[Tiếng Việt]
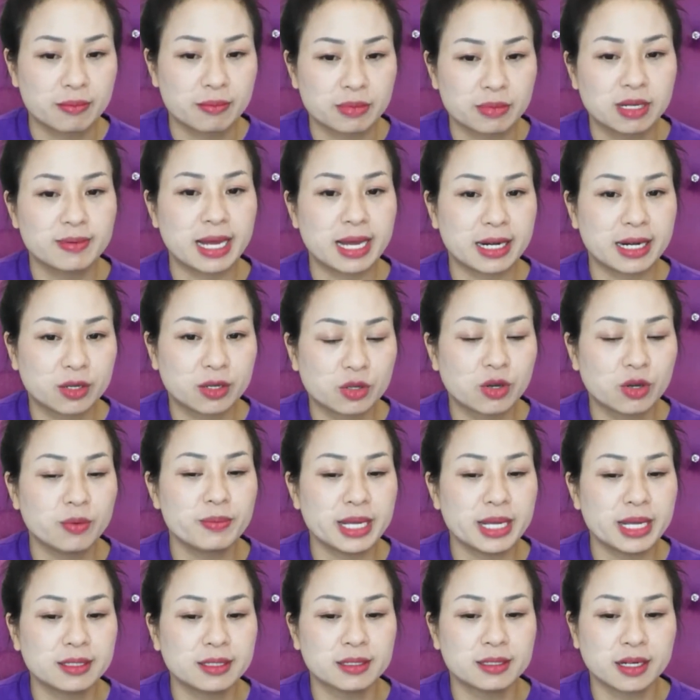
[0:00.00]
Các bạn
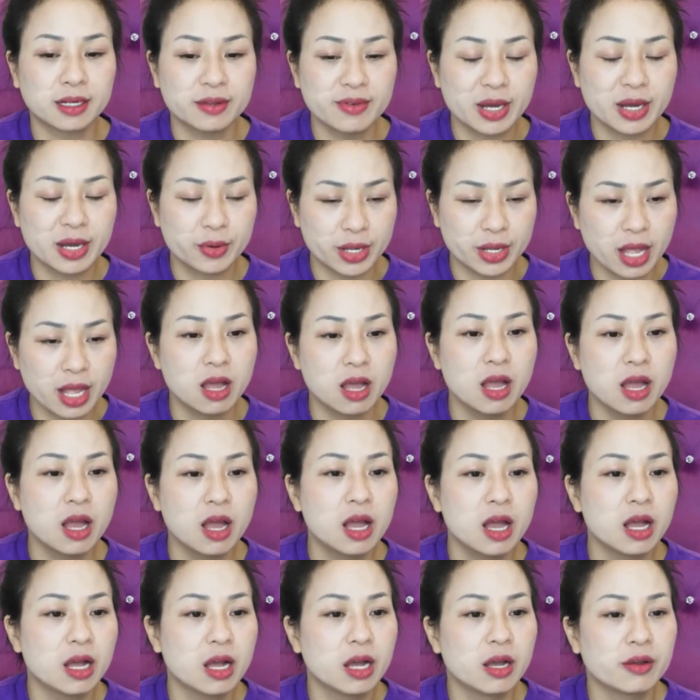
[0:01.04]
comment từ đấy vào đi ạ.
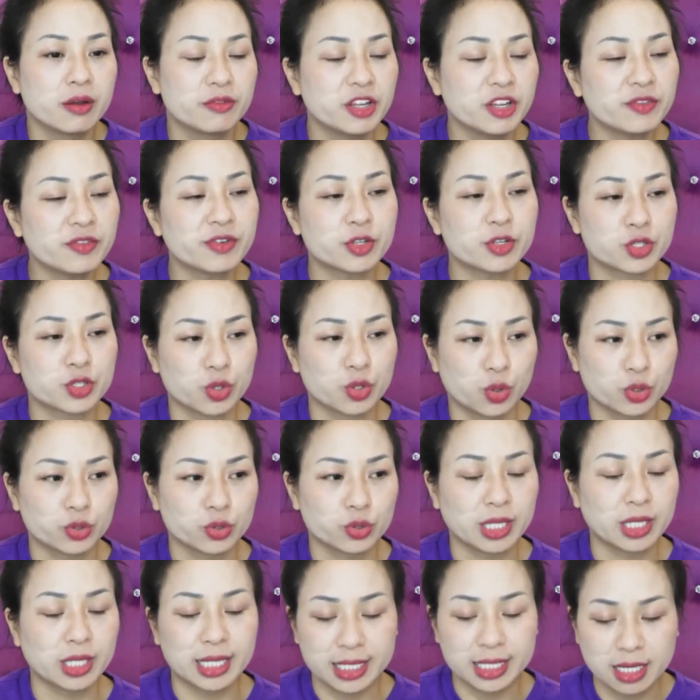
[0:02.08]
Viết vào sổ chúng
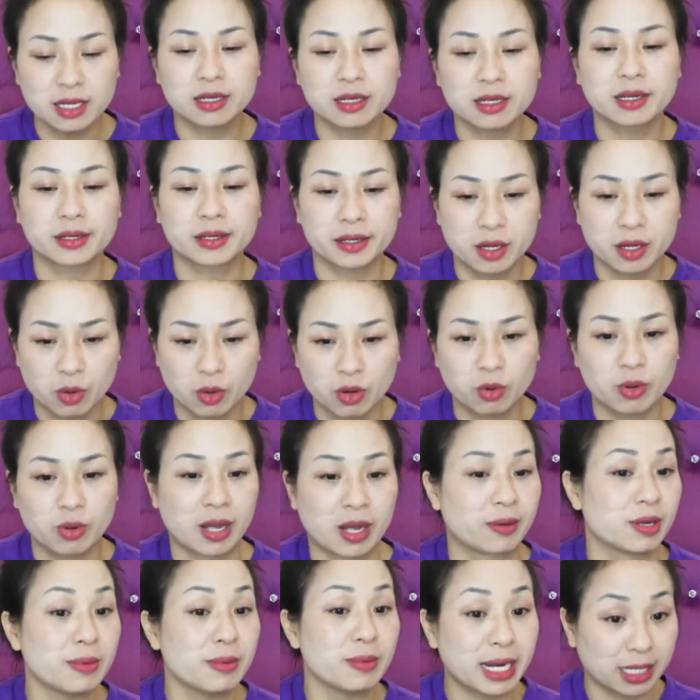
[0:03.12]
ta nhé, gật đầu đồng cảm.
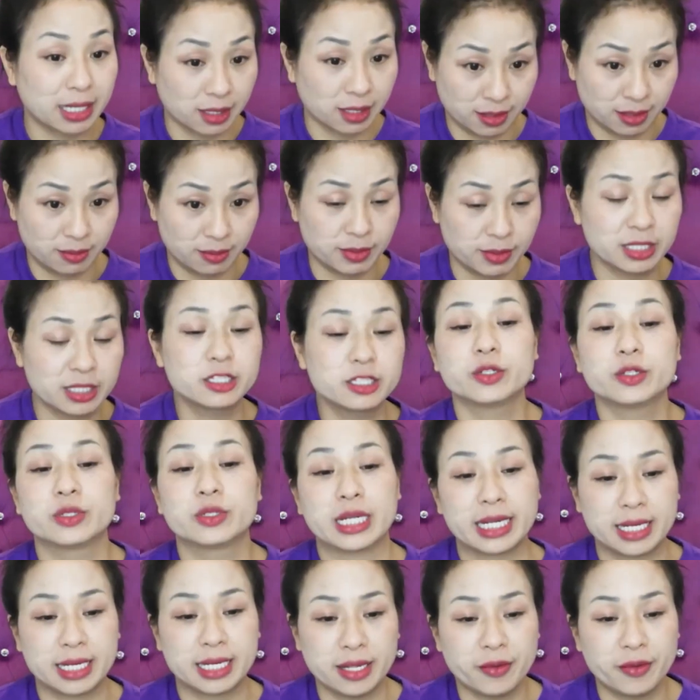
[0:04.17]
Các bạn thử những cái chiêu
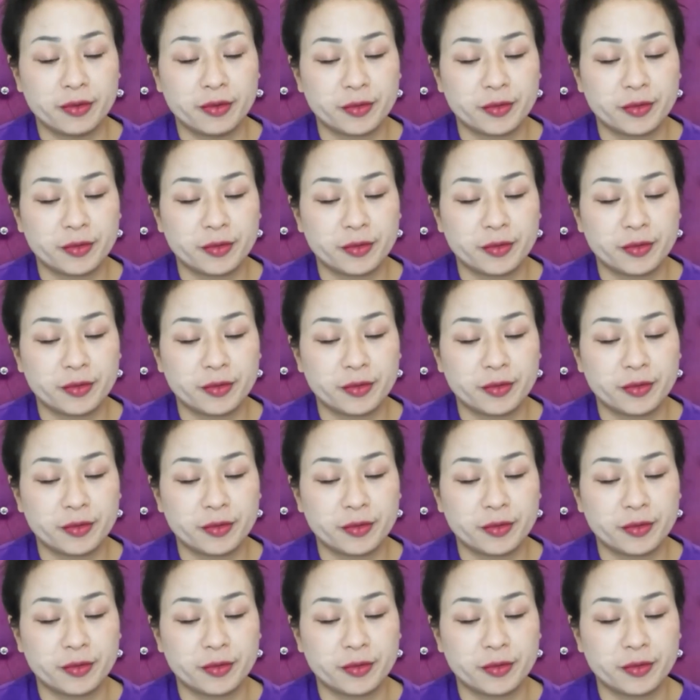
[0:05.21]
này đi,